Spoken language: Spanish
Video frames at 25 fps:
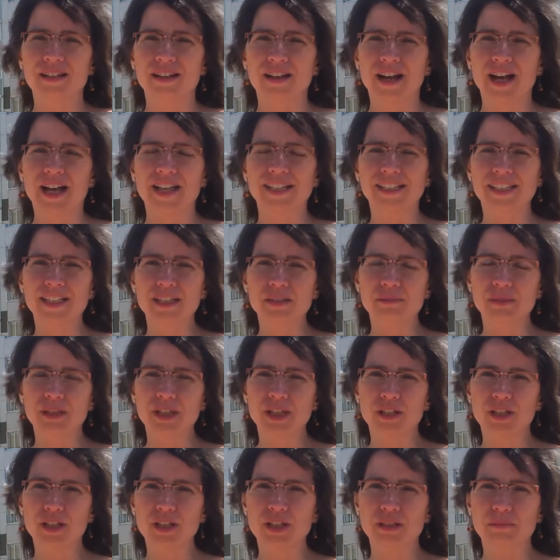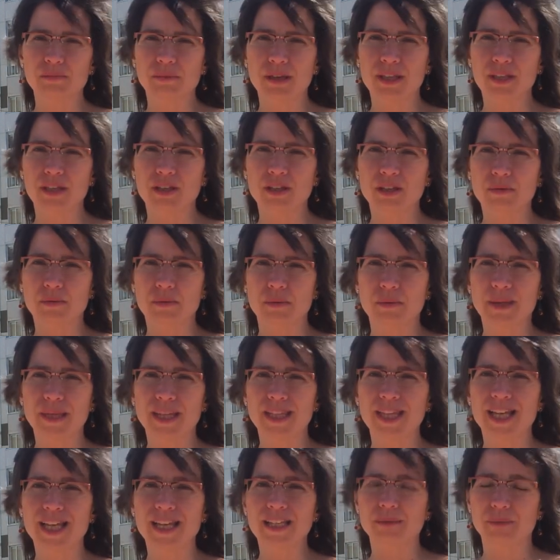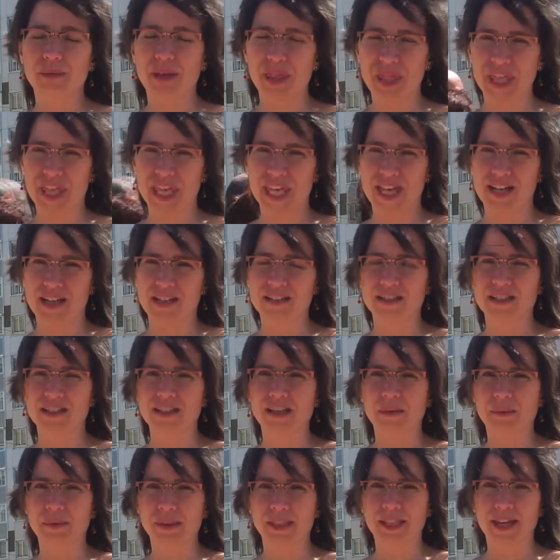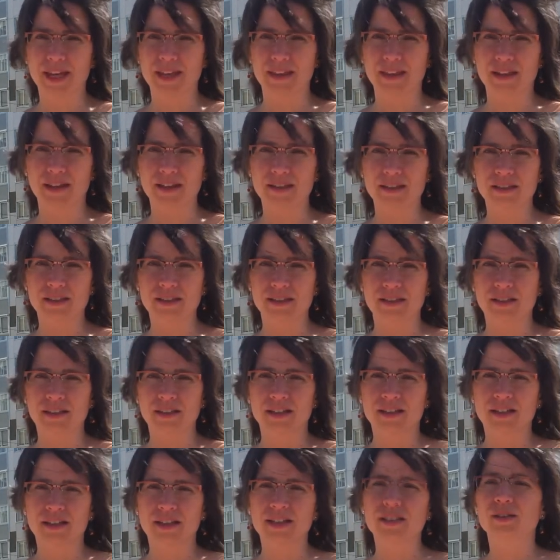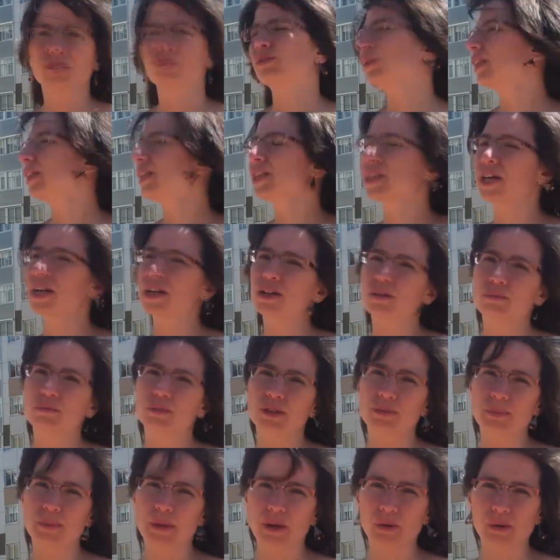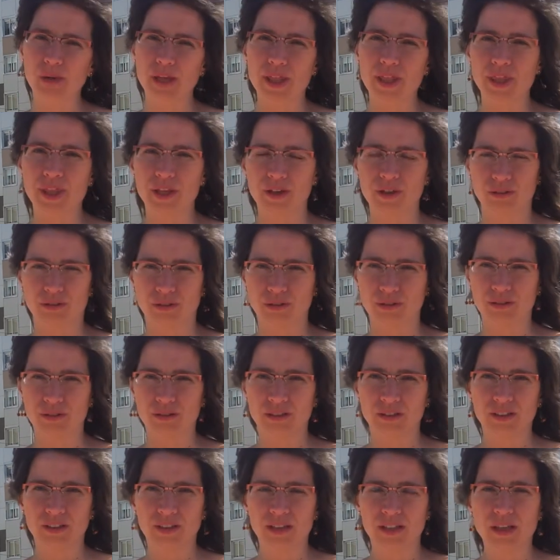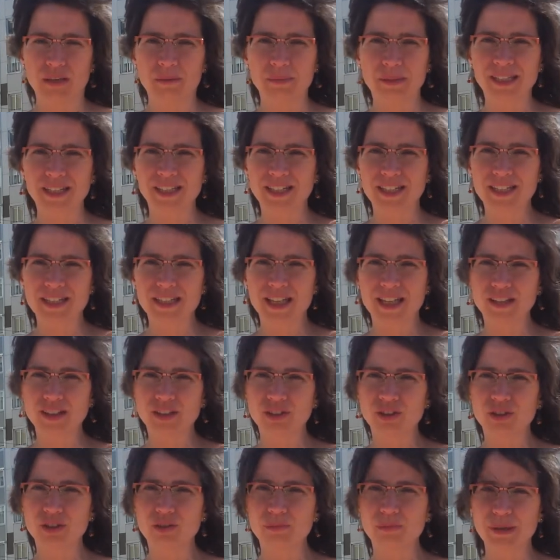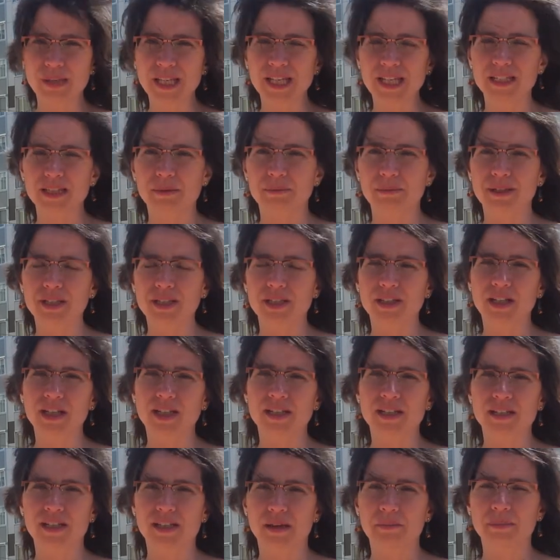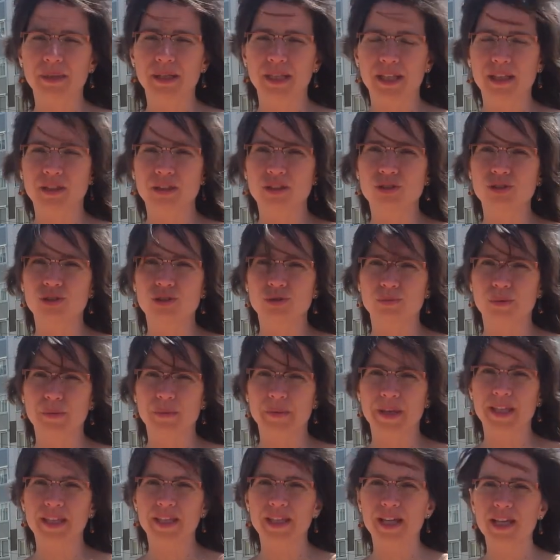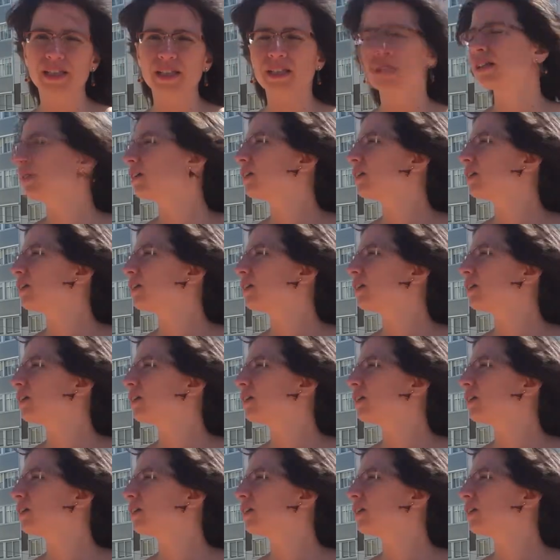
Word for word: hay tres millones y medio de viviendas vacías, deshabitadas, que se utilizan como especulación. Y mientras tanto, miles de personas están perdiendo sus viviendas